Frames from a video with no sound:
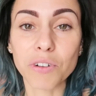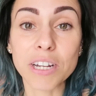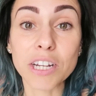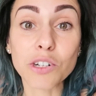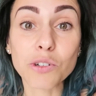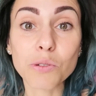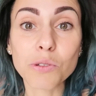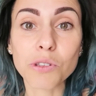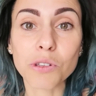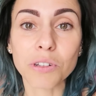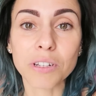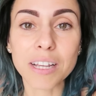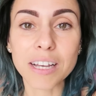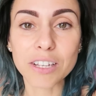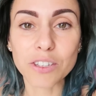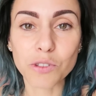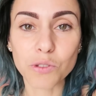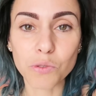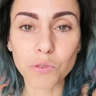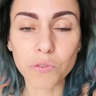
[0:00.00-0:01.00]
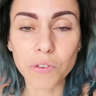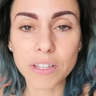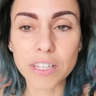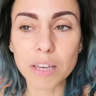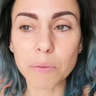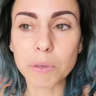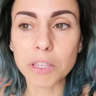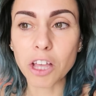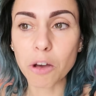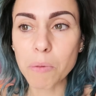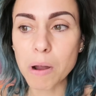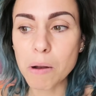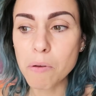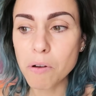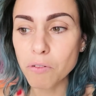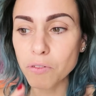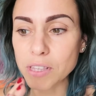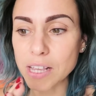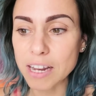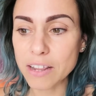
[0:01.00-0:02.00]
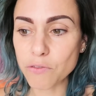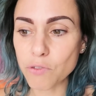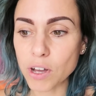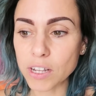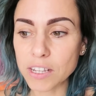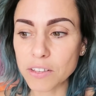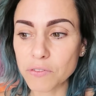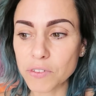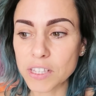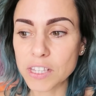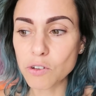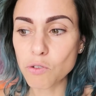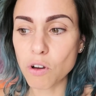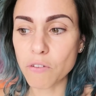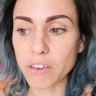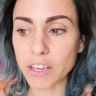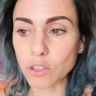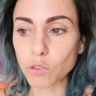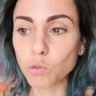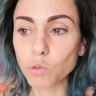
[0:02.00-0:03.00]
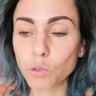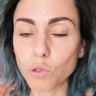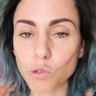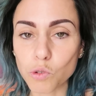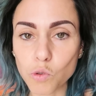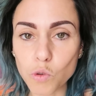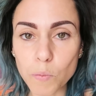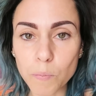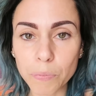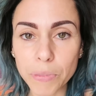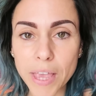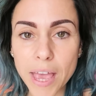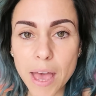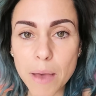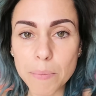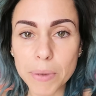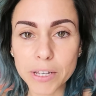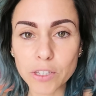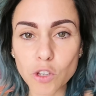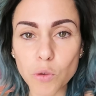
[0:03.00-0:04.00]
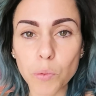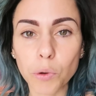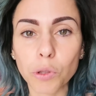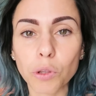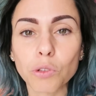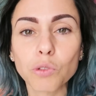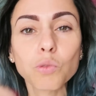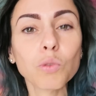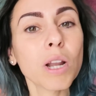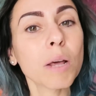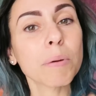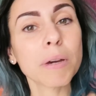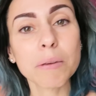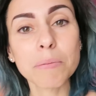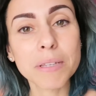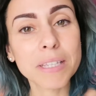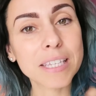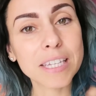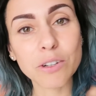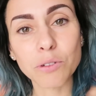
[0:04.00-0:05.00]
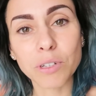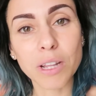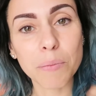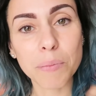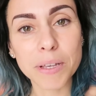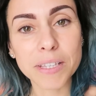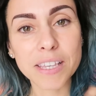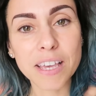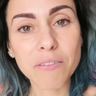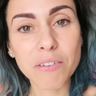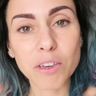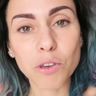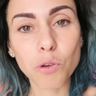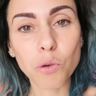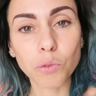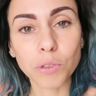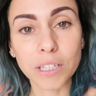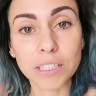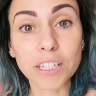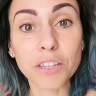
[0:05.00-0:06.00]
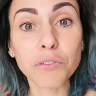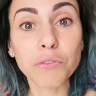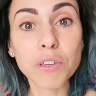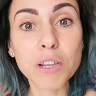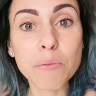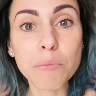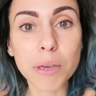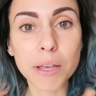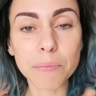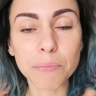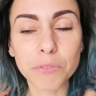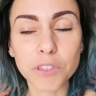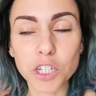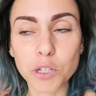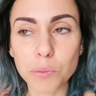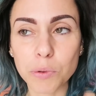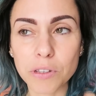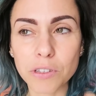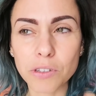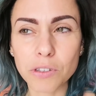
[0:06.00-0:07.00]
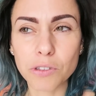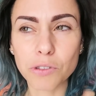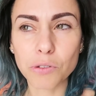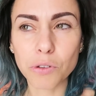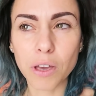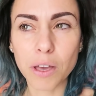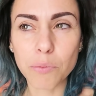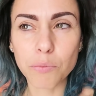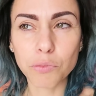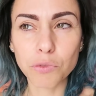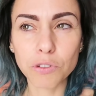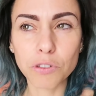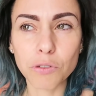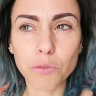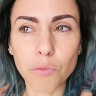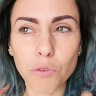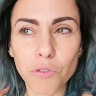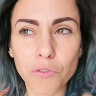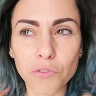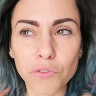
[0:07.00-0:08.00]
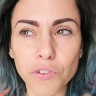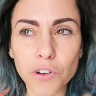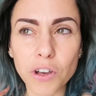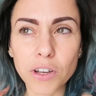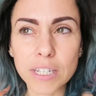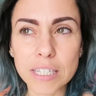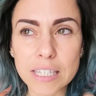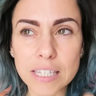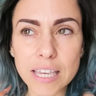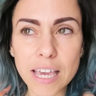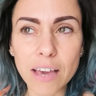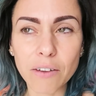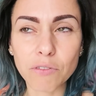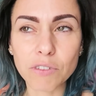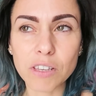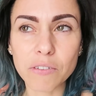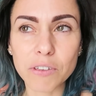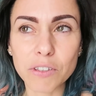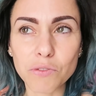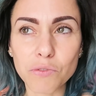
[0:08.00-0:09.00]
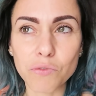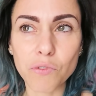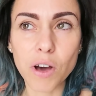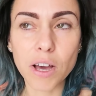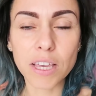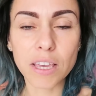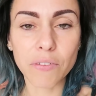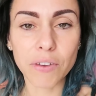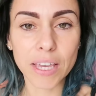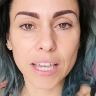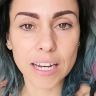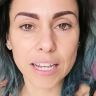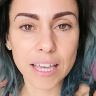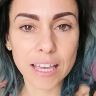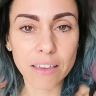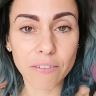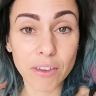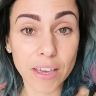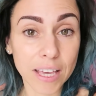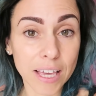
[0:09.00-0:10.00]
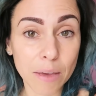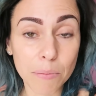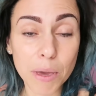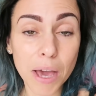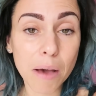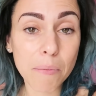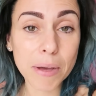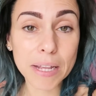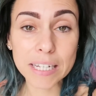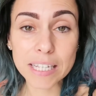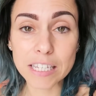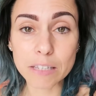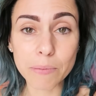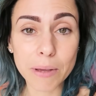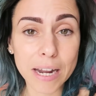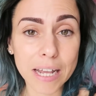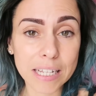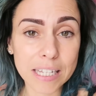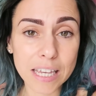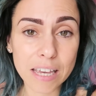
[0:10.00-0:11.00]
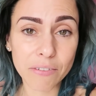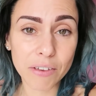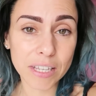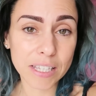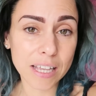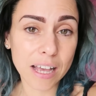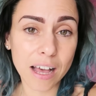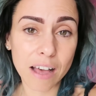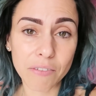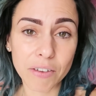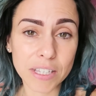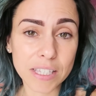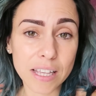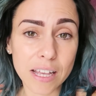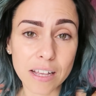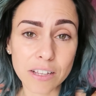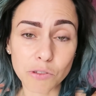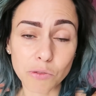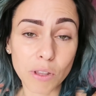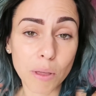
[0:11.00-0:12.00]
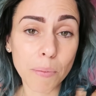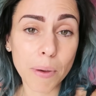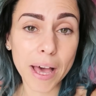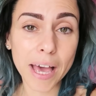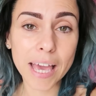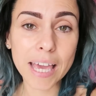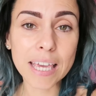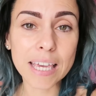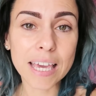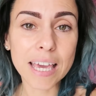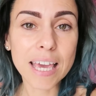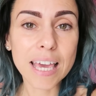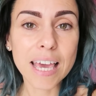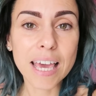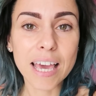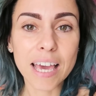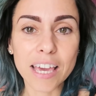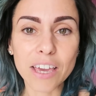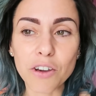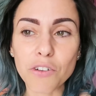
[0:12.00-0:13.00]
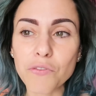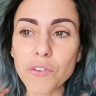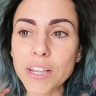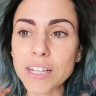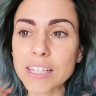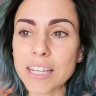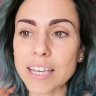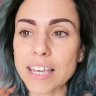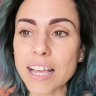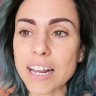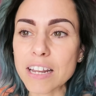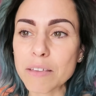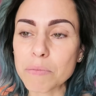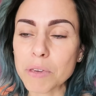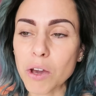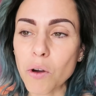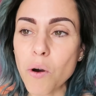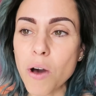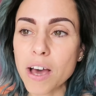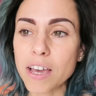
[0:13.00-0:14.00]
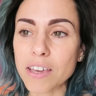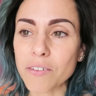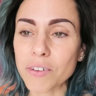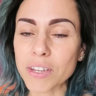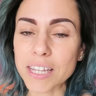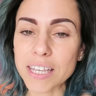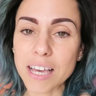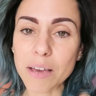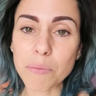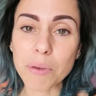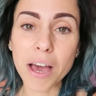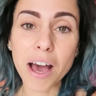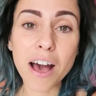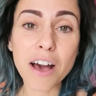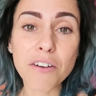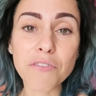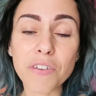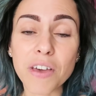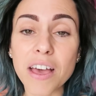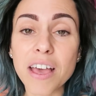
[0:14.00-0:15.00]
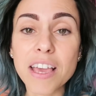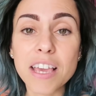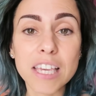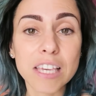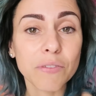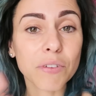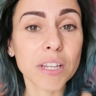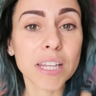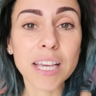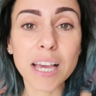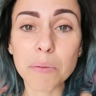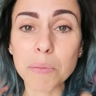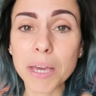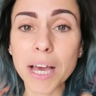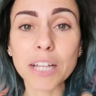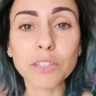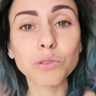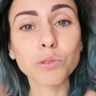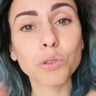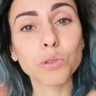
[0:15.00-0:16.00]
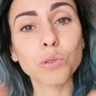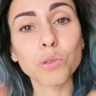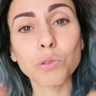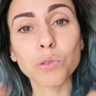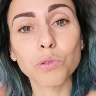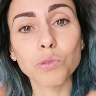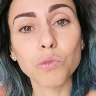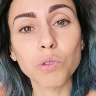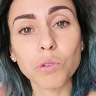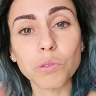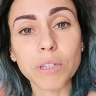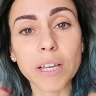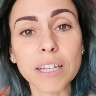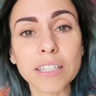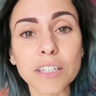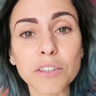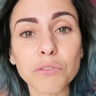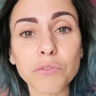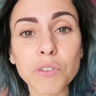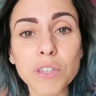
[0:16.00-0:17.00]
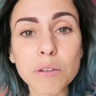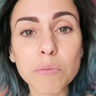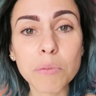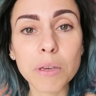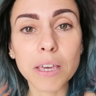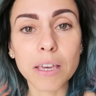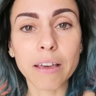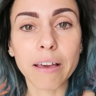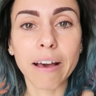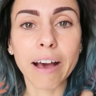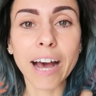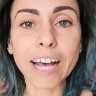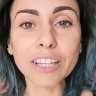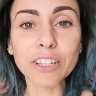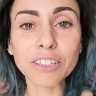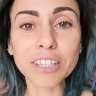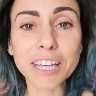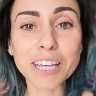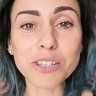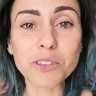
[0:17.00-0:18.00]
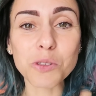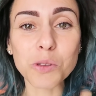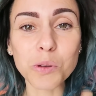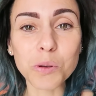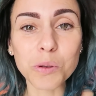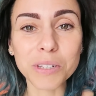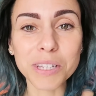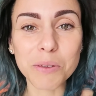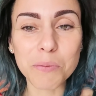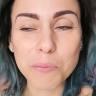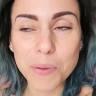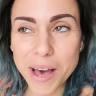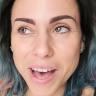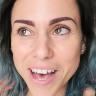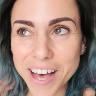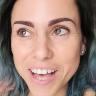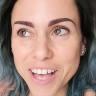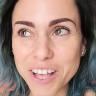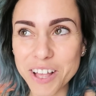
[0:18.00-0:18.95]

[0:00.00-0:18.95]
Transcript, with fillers: les choses en action, on va dire. Mais normalement, vous allez voir des vidéos avec nous dessus parce que pendant tout l'après-midi qu'on a passé avec eux, on était filmés. Je pense que sur un bout de mon vlog d'hier, vous avez dû voir, il y avait quelqu'un, il y avait un caméraman qui se baladait avec, sa, avec sa, son appareil. Et en fait, derrière les miroirs, il y avait des caméras. Enfin, il y avait des caméras tout autour de nous. On a été filmé à notre insu au départ